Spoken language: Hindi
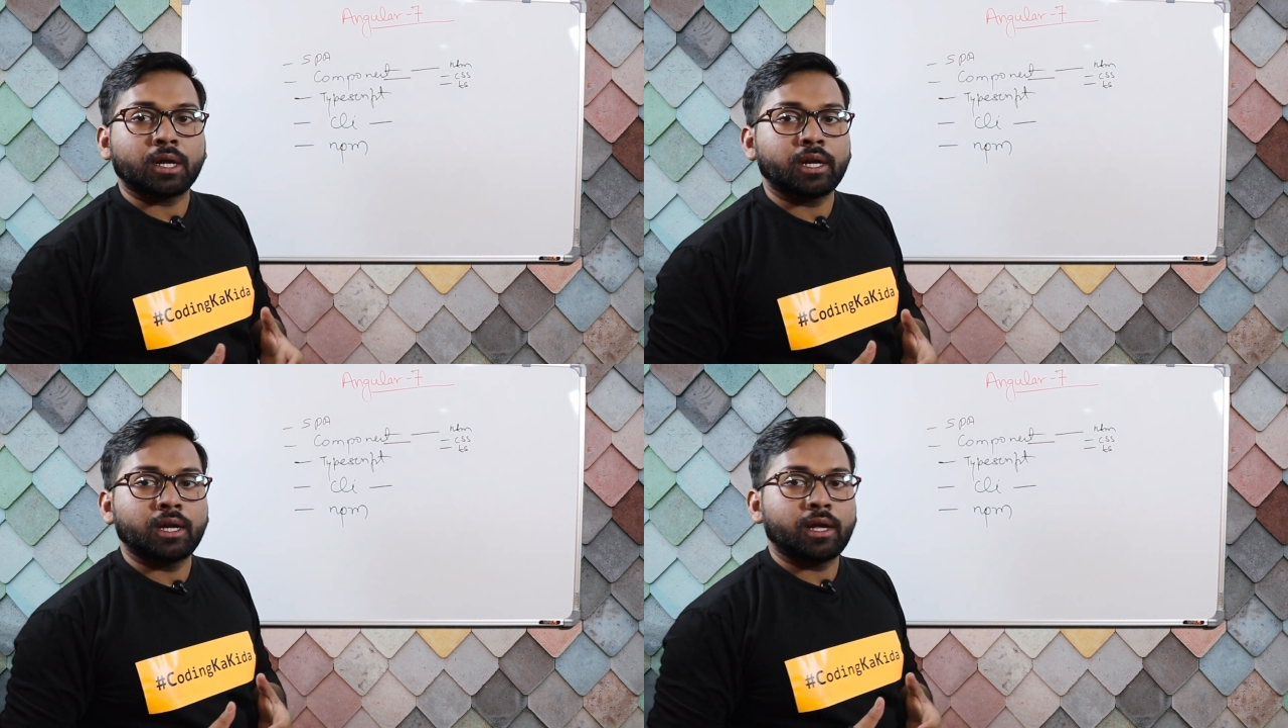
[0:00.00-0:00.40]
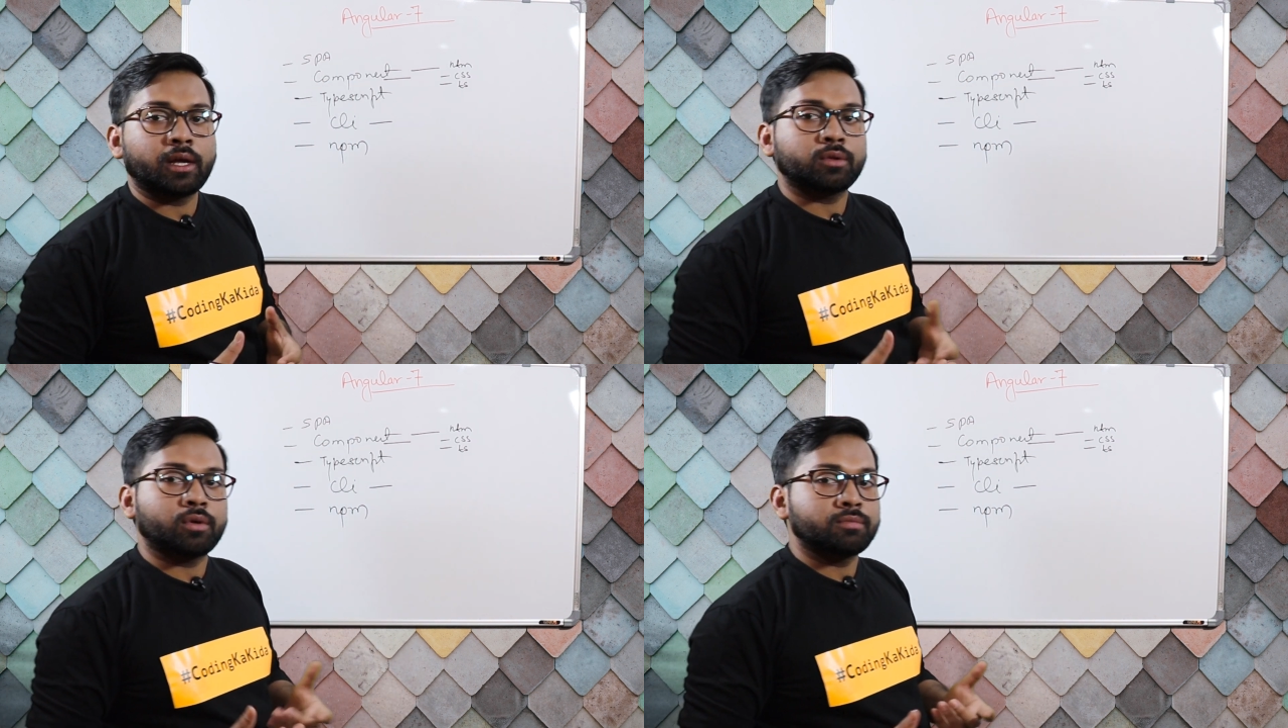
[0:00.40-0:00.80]
करने
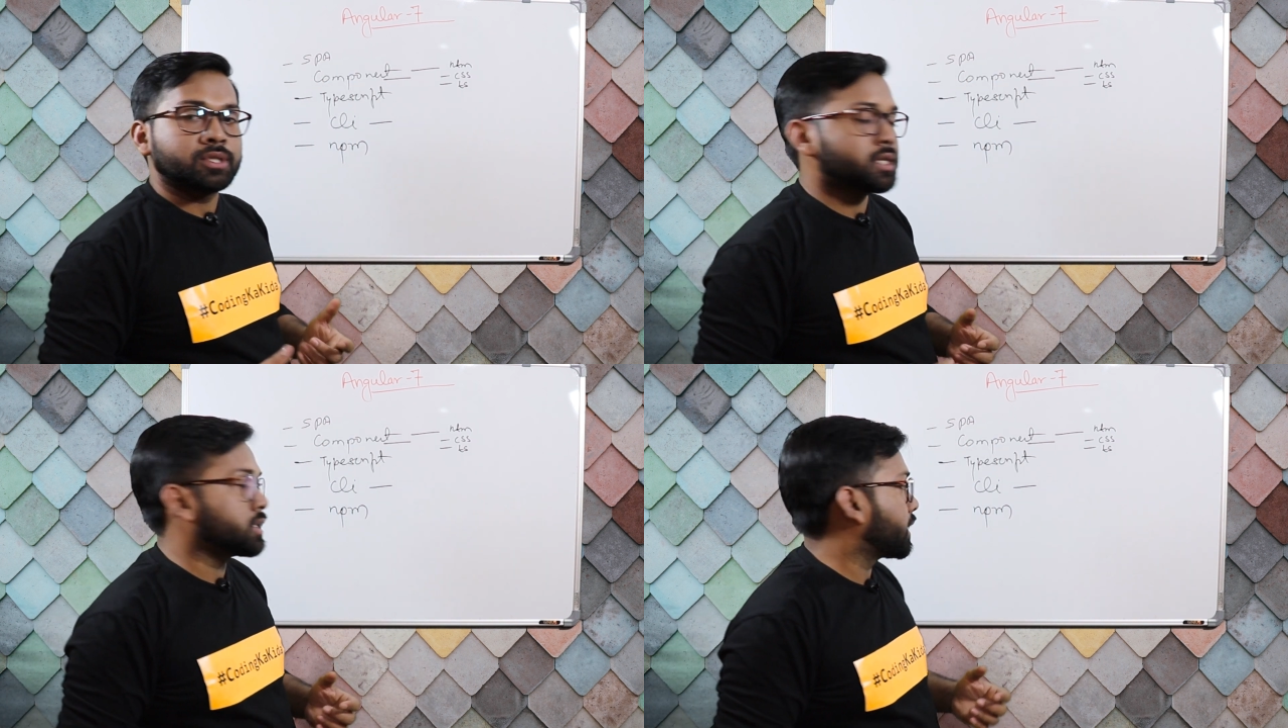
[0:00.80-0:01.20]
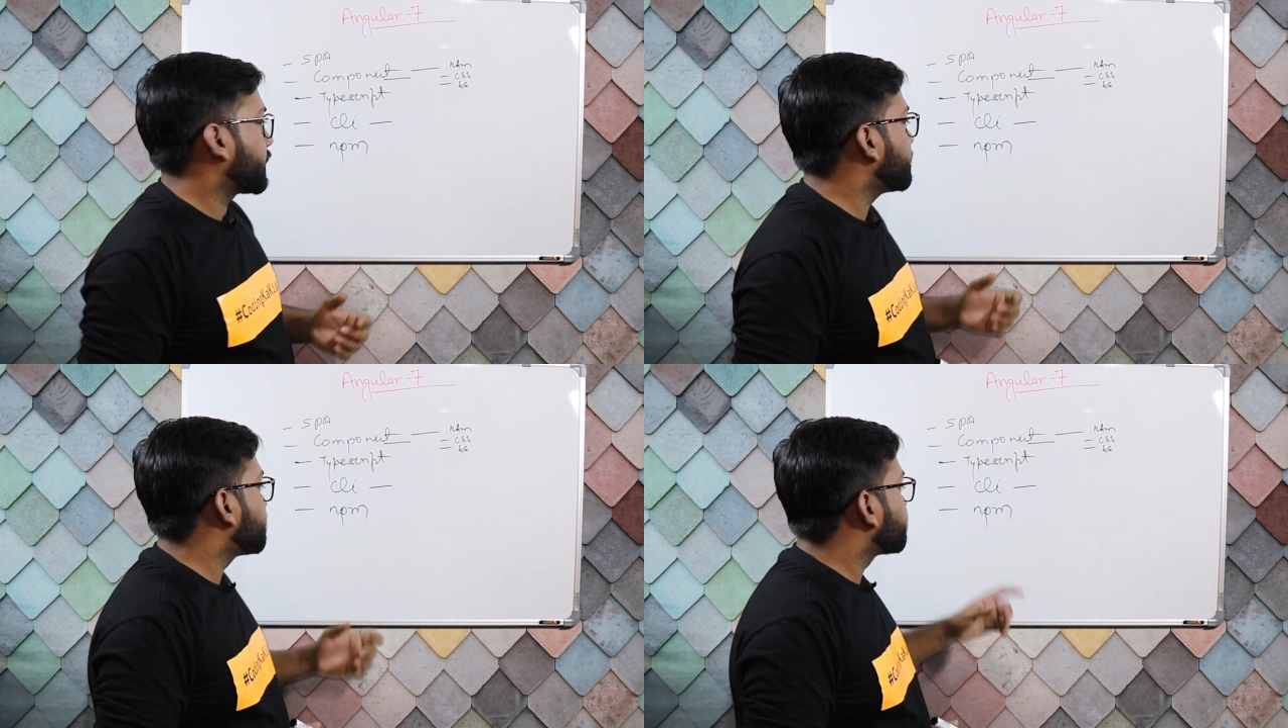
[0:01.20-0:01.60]
लगेंगे तो हम सीख
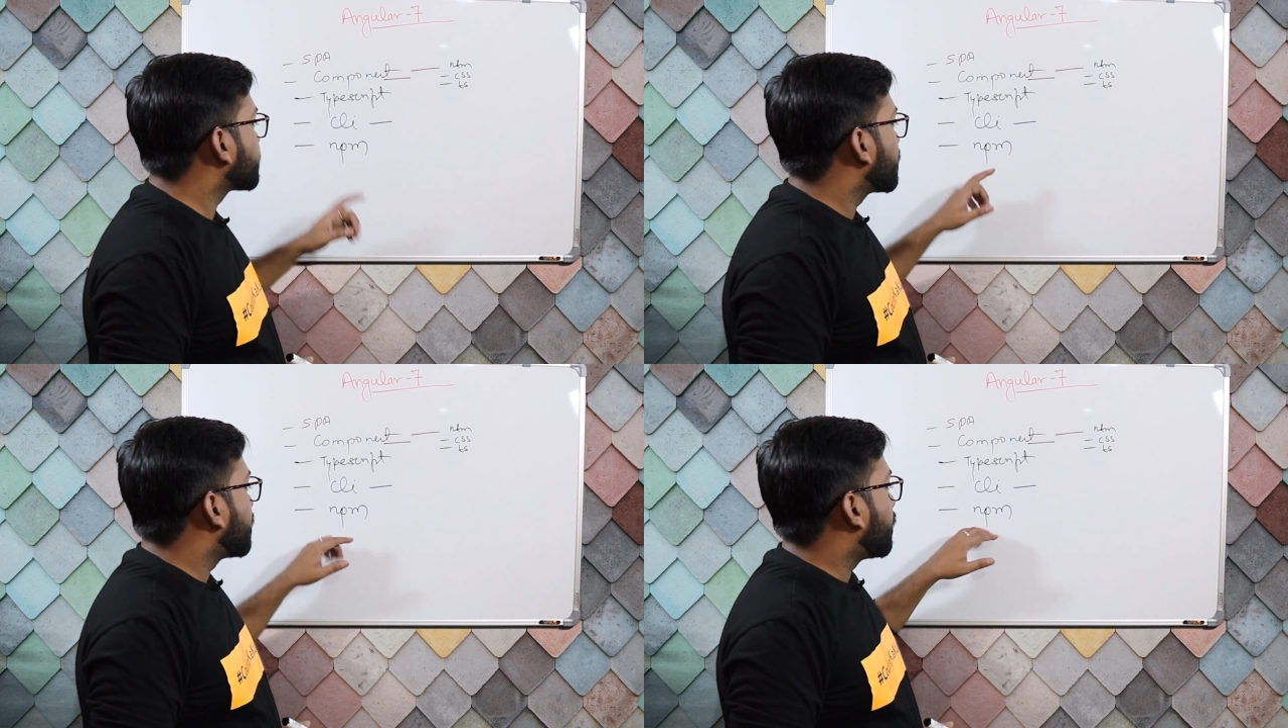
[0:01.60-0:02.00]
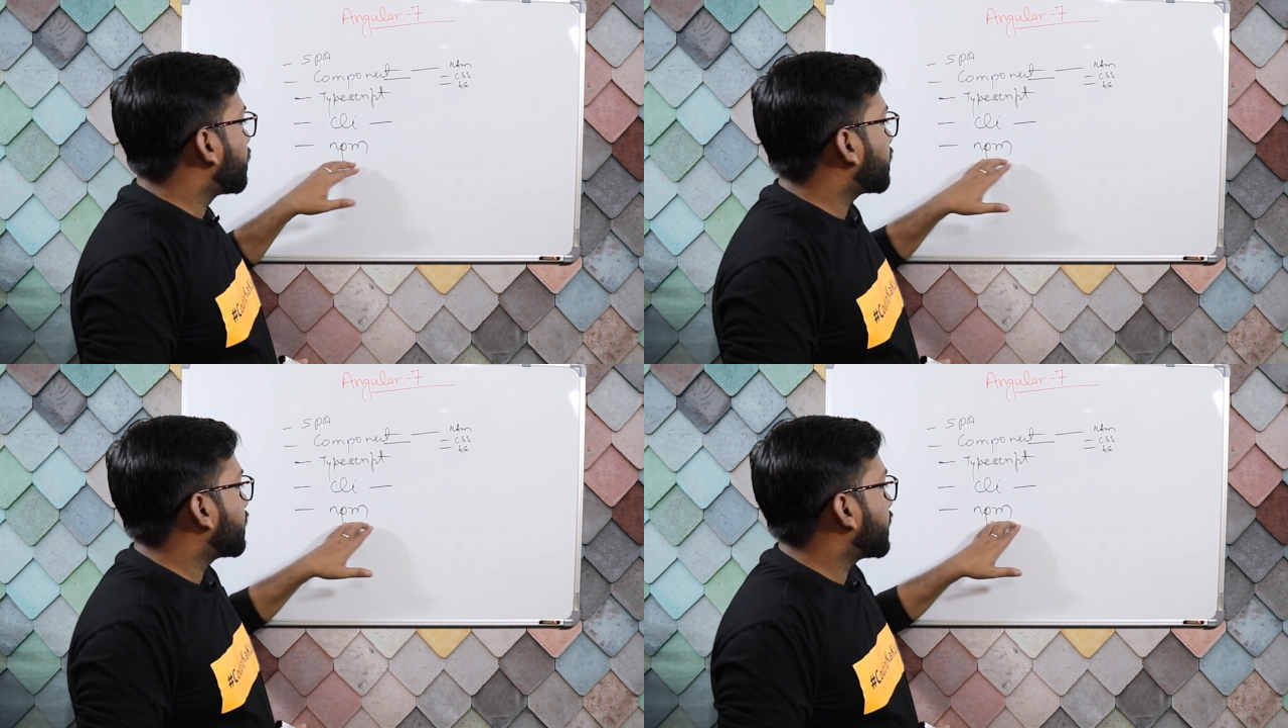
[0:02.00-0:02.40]
जाएंगे और